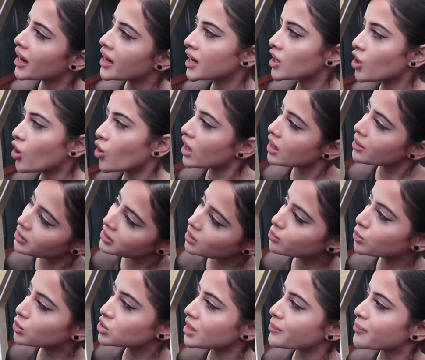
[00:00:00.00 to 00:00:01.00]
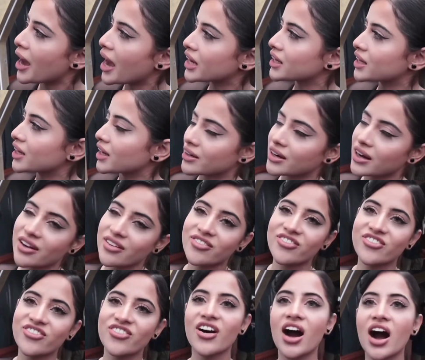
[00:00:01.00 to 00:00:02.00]
शास्त्री ने उसकी कपड़ों
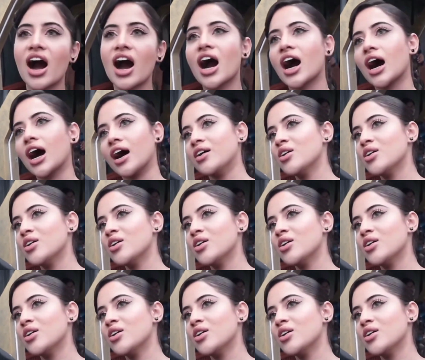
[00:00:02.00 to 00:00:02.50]
को लेकर